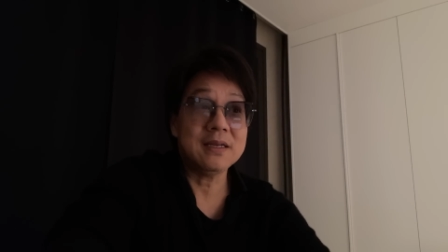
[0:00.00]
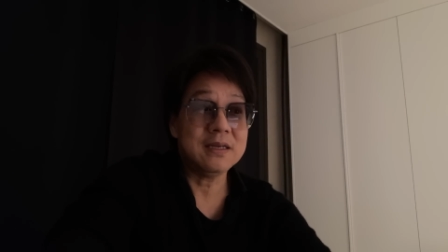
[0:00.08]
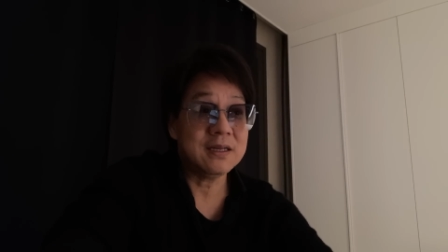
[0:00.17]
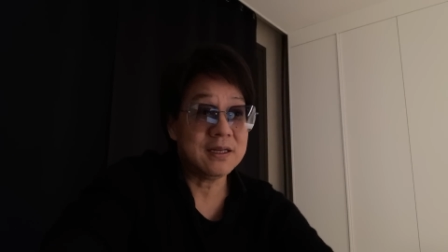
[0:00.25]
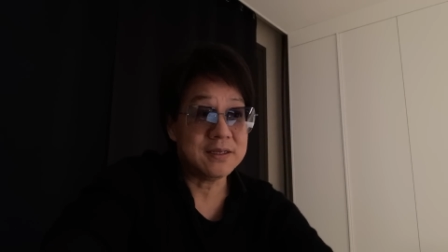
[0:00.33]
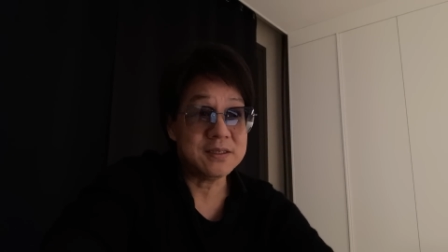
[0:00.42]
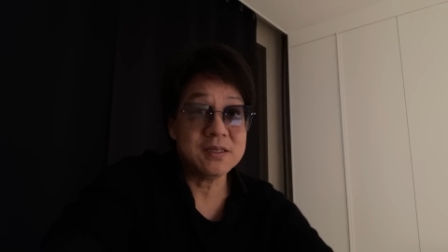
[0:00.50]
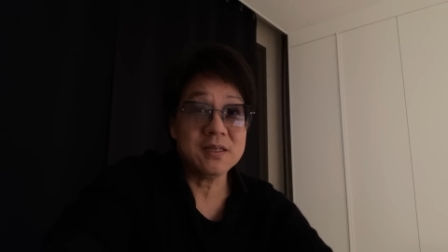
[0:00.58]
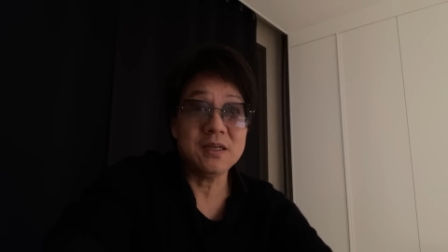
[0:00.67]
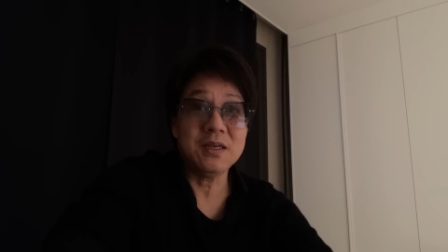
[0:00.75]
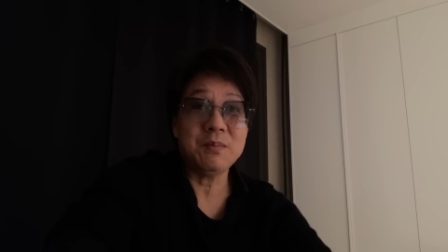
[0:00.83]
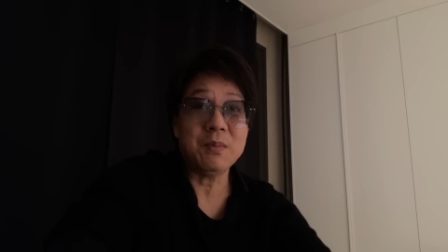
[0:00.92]
一个年轻
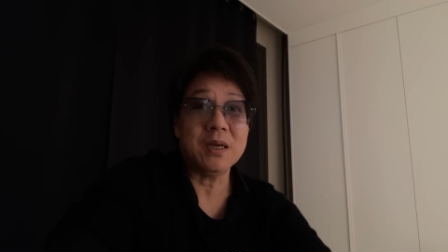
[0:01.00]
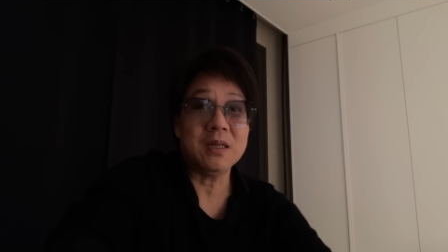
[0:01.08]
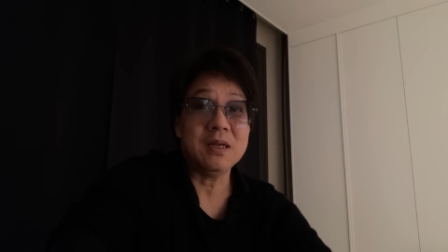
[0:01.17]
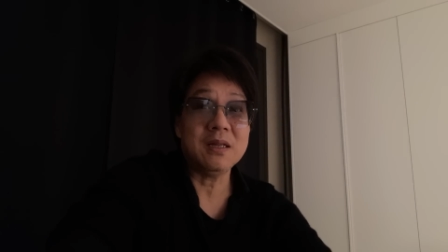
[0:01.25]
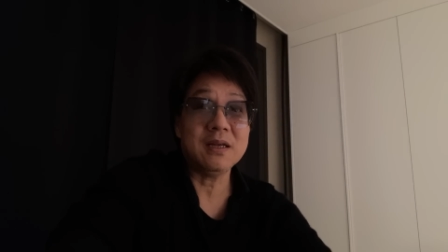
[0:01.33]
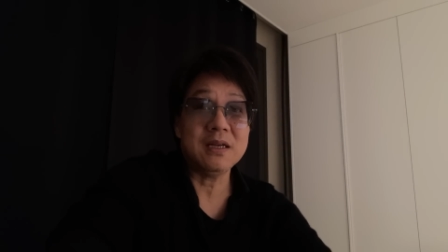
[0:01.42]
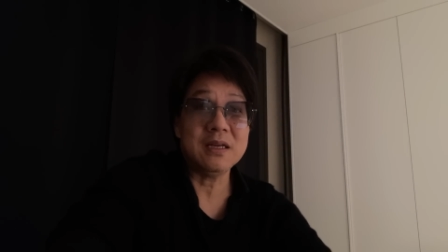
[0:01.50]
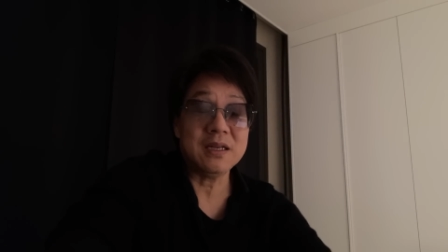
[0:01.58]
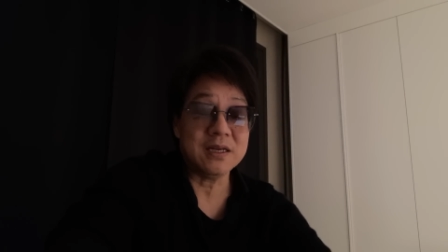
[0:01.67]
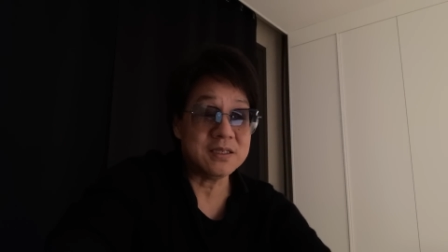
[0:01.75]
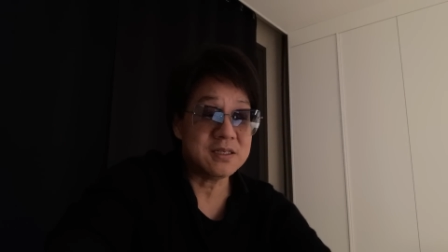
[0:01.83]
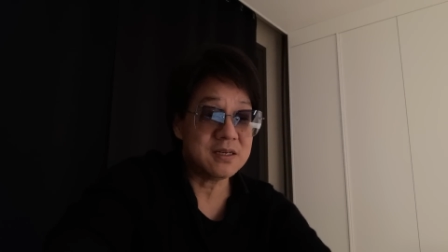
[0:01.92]
的一个美丽的一个
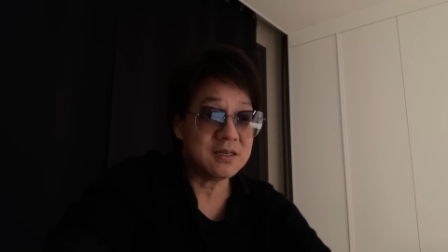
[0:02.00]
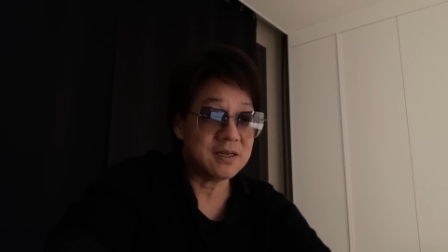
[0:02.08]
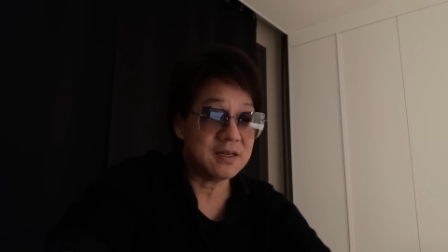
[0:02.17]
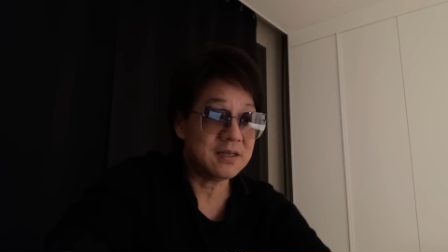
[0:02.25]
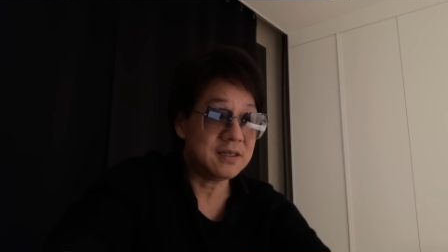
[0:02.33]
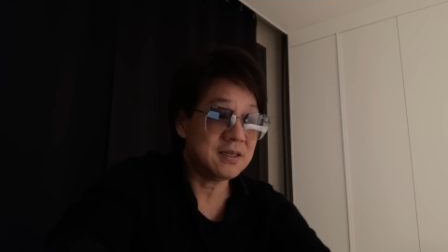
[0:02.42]
年轻人，